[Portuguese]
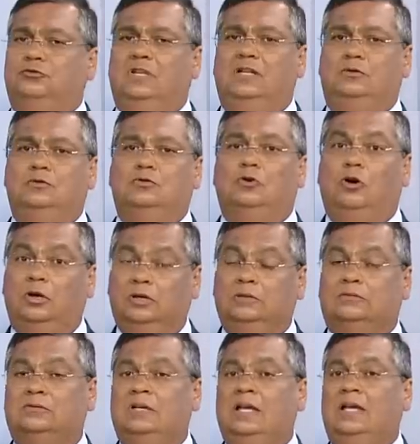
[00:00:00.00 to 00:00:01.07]
tantos
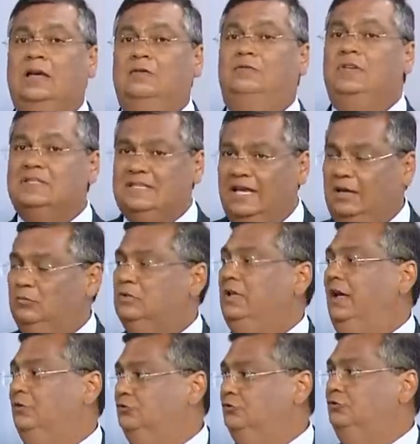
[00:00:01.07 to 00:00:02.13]
órgãos. Fizemos
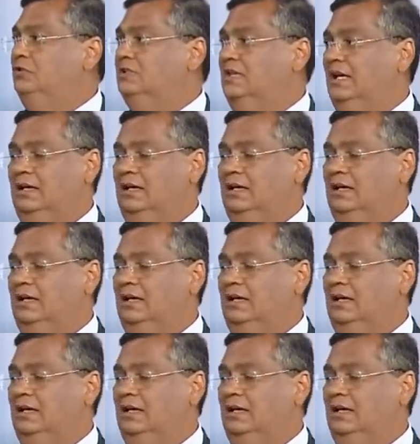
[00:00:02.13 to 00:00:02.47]
reajuste